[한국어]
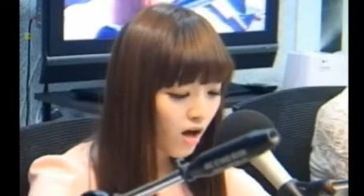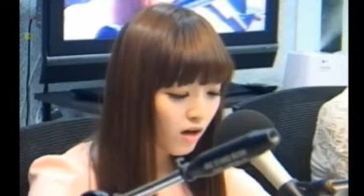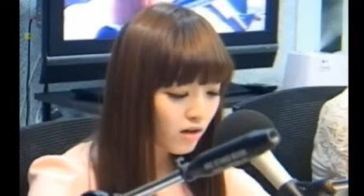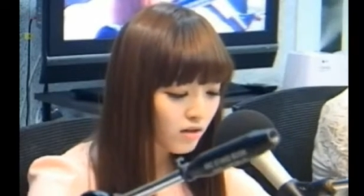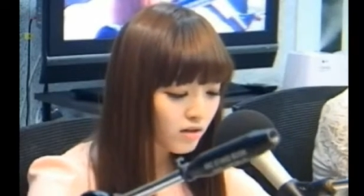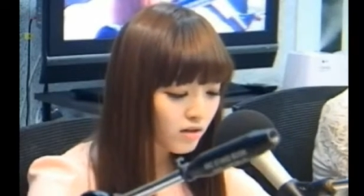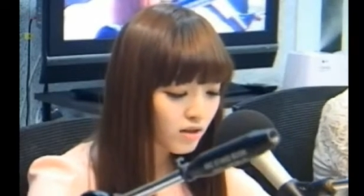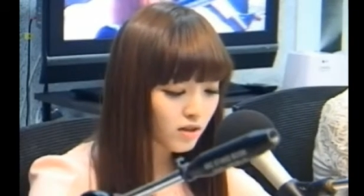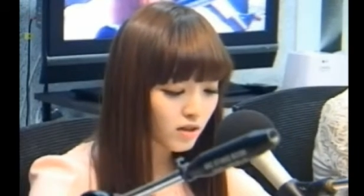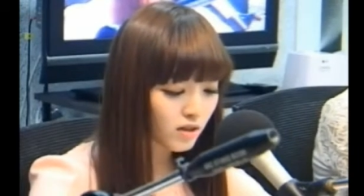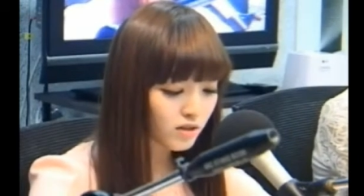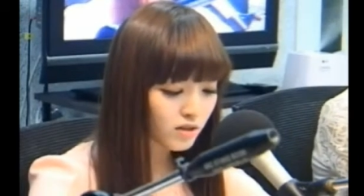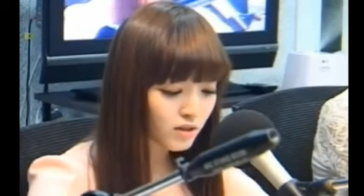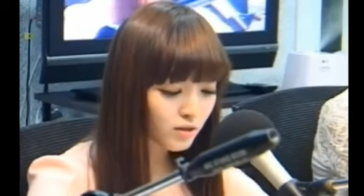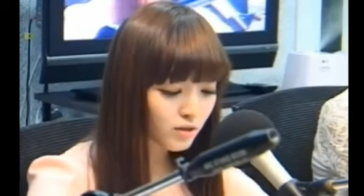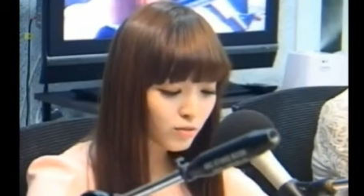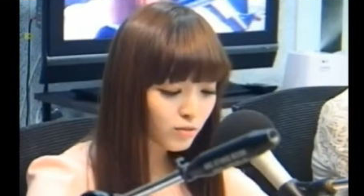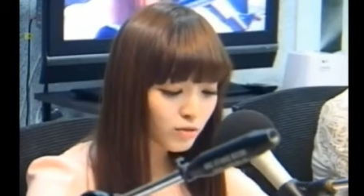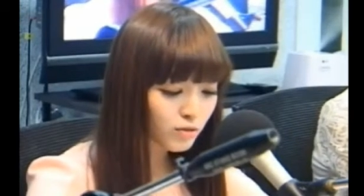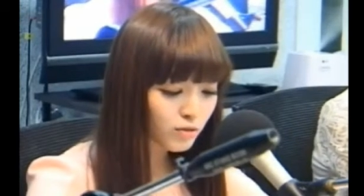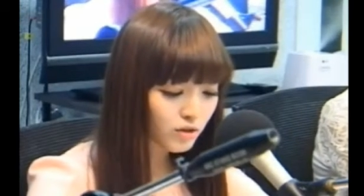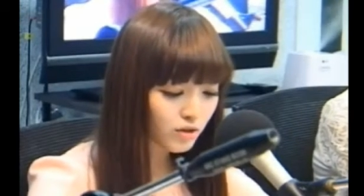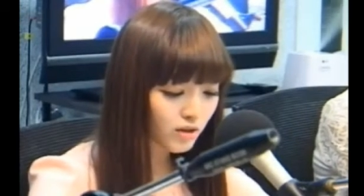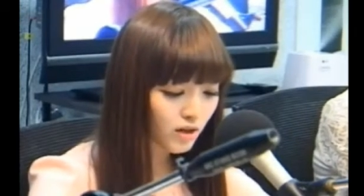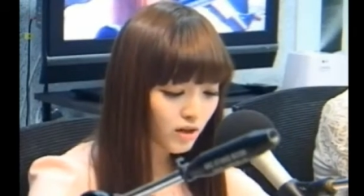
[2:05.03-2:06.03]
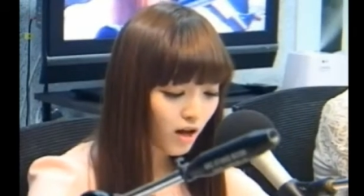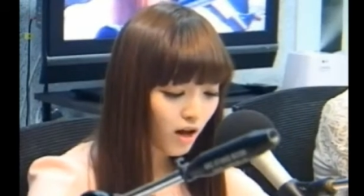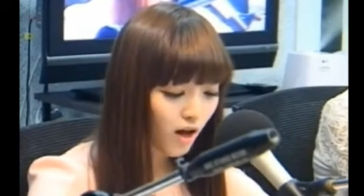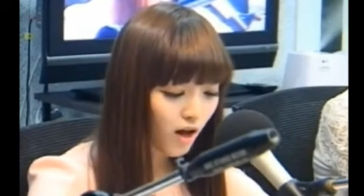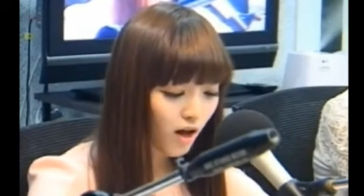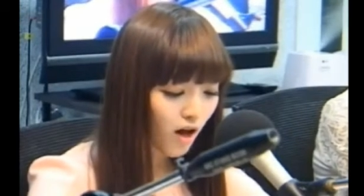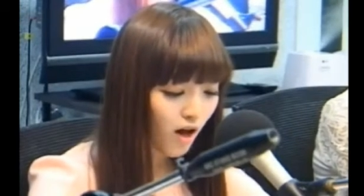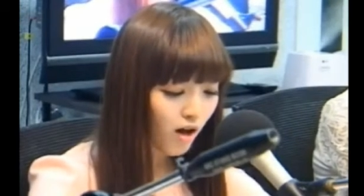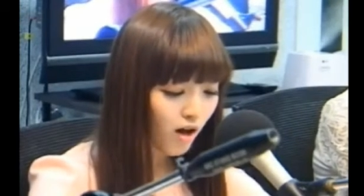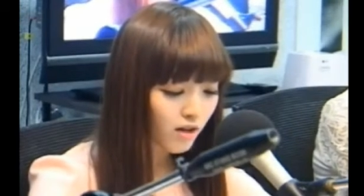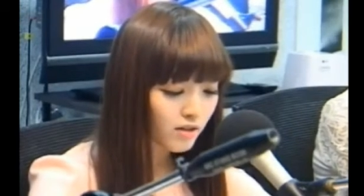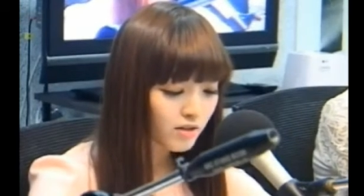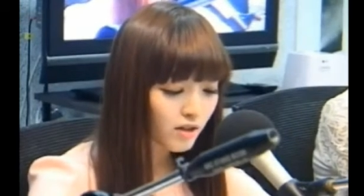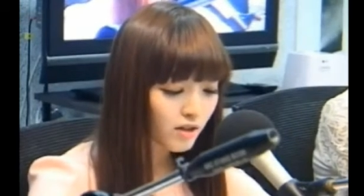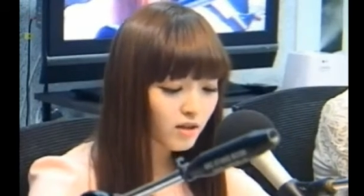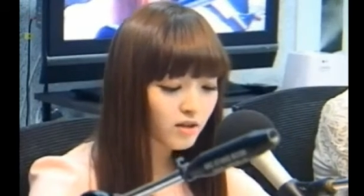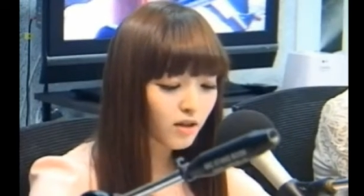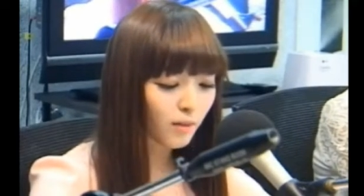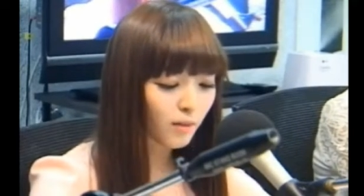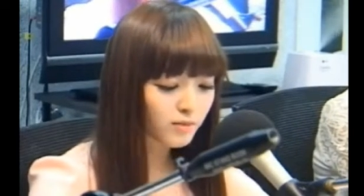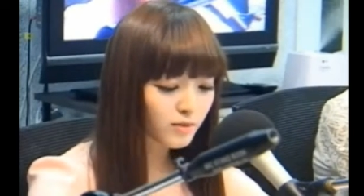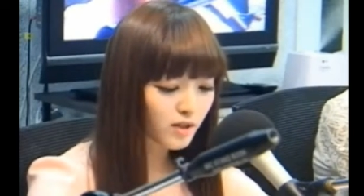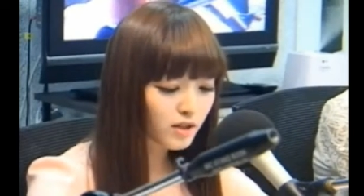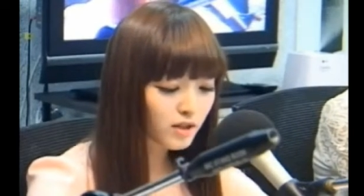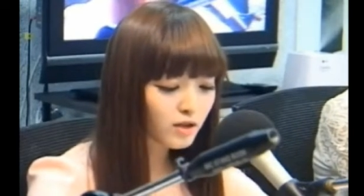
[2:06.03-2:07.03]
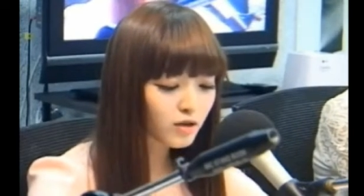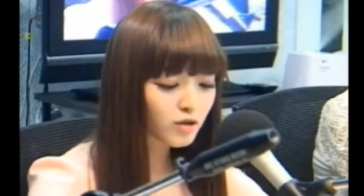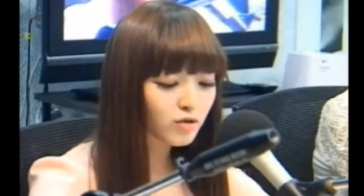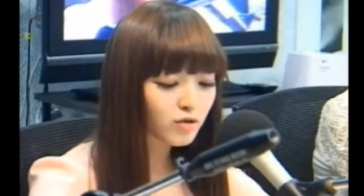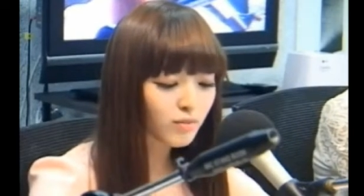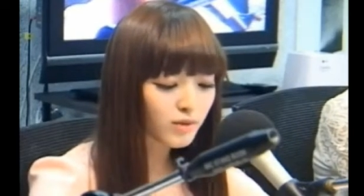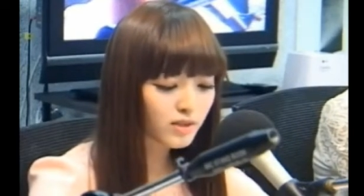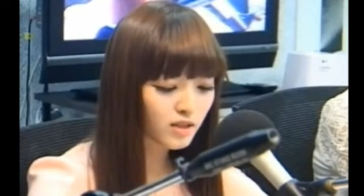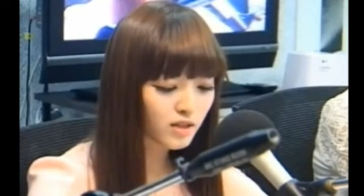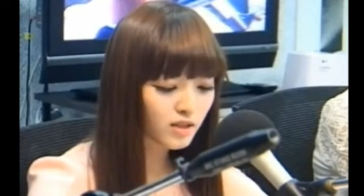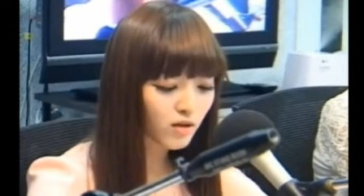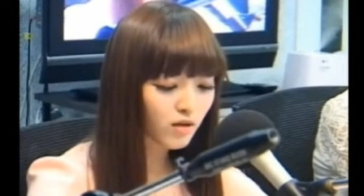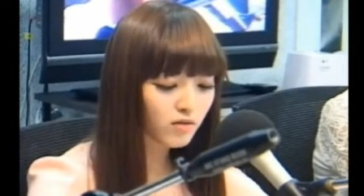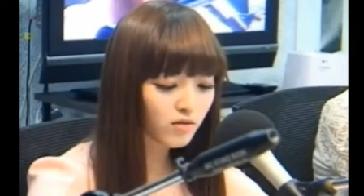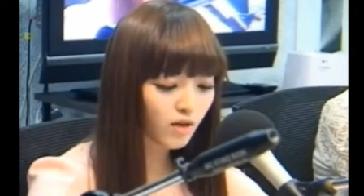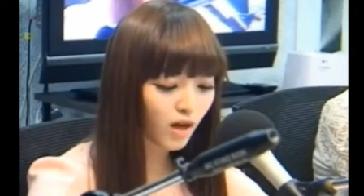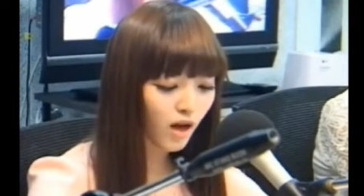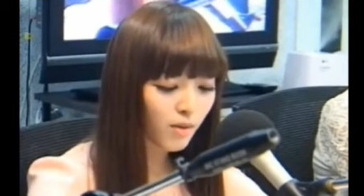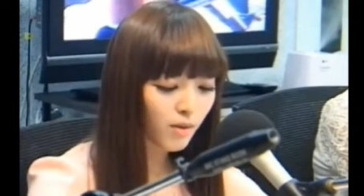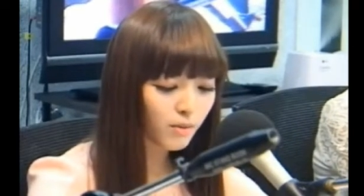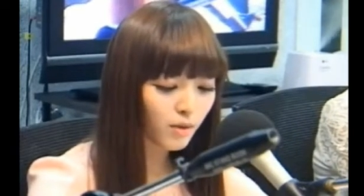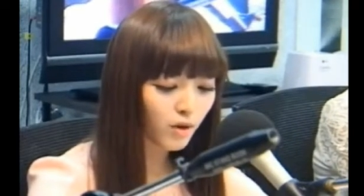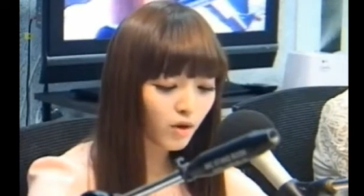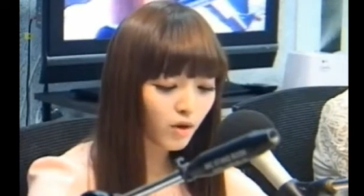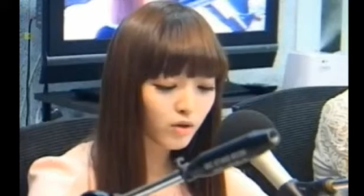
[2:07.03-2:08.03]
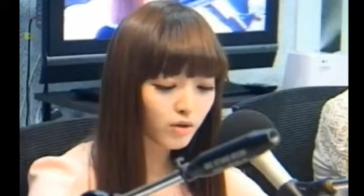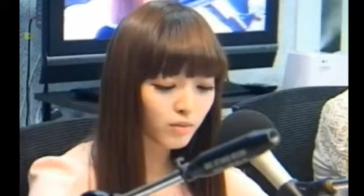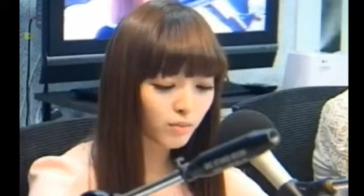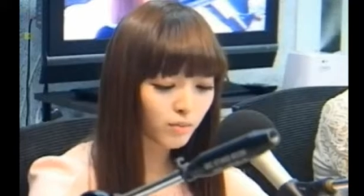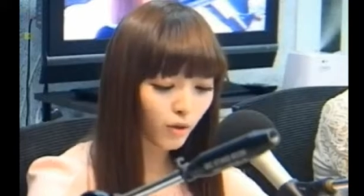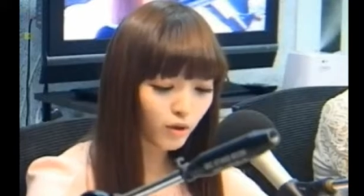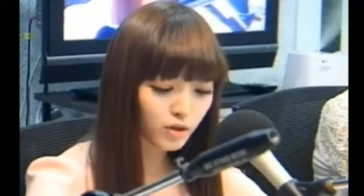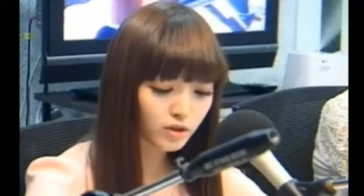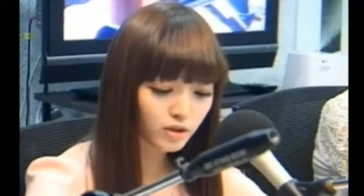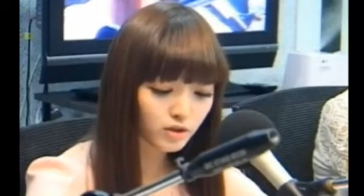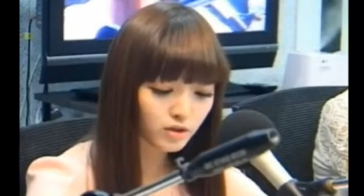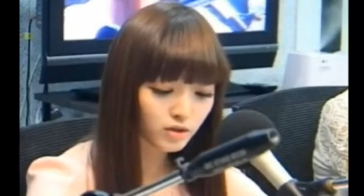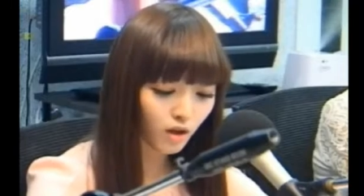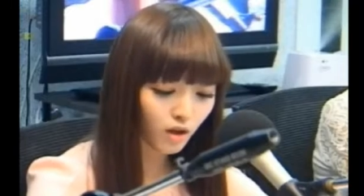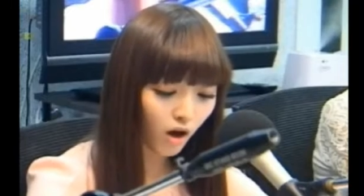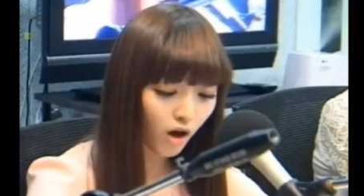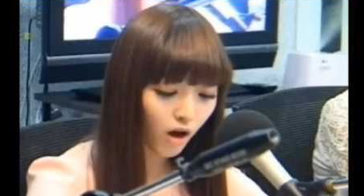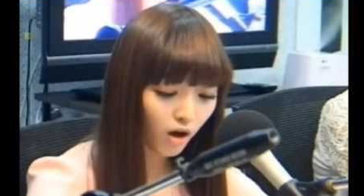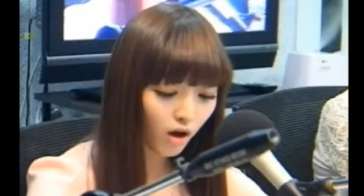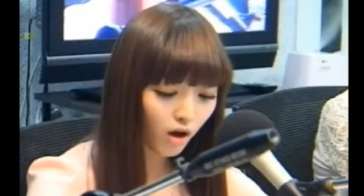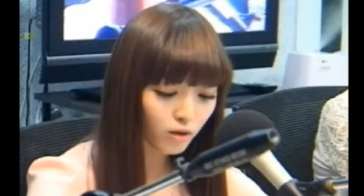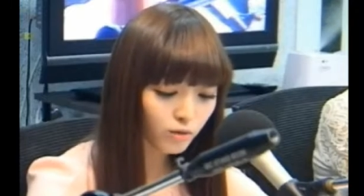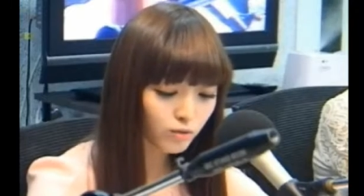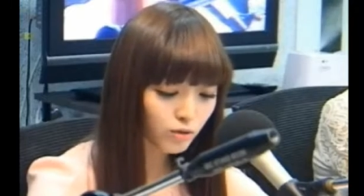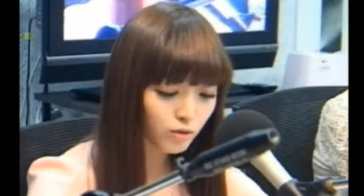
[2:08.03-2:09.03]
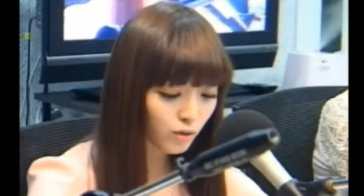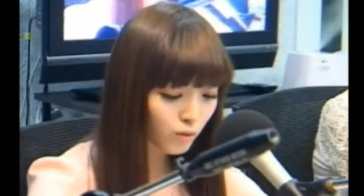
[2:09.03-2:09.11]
근데 제 친구들, 제가 남자친구만 생겼다 하면 멋있다,